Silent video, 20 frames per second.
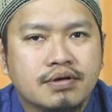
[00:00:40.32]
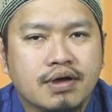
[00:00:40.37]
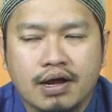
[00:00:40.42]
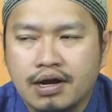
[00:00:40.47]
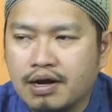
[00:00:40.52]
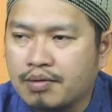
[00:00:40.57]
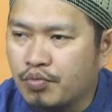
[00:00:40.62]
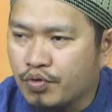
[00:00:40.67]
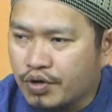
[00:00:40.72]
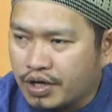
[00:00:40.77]

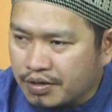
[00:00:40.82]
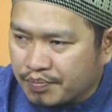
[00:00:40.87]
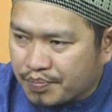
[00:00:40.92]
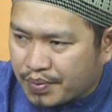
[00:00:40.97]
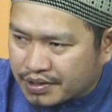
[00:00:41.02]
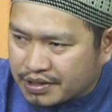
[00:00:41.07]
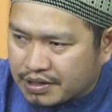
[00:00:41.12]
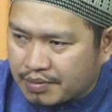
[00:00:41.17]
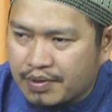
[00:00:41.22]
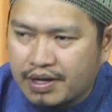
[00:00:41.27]
Karena mungkin
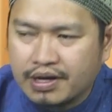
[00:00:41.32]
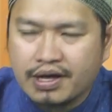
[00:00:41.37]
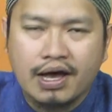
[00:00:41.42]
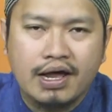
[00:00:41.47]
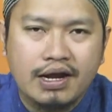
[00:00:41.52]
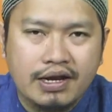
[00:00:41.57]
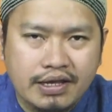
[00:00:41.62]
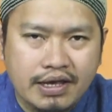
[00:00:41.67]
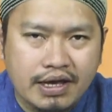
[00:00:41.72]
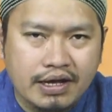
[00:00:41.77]
pertama
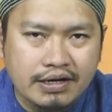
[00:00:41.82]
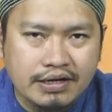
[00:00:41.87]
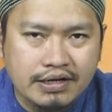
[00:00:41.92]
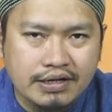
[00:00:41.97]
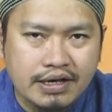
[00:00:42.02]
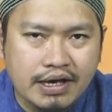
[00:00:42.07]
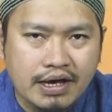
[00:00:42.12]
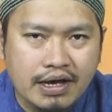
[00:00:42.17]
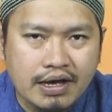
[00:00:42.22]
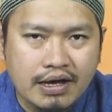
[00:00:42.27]
kali yang
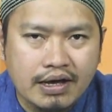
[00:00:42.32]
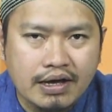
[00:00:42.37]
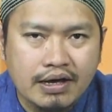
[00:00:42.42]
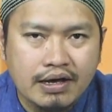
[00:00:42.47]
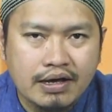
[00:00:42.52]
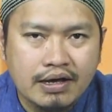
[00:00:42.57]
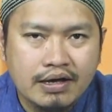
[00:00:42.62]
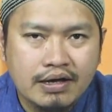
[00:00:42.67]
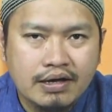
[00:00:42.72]
dia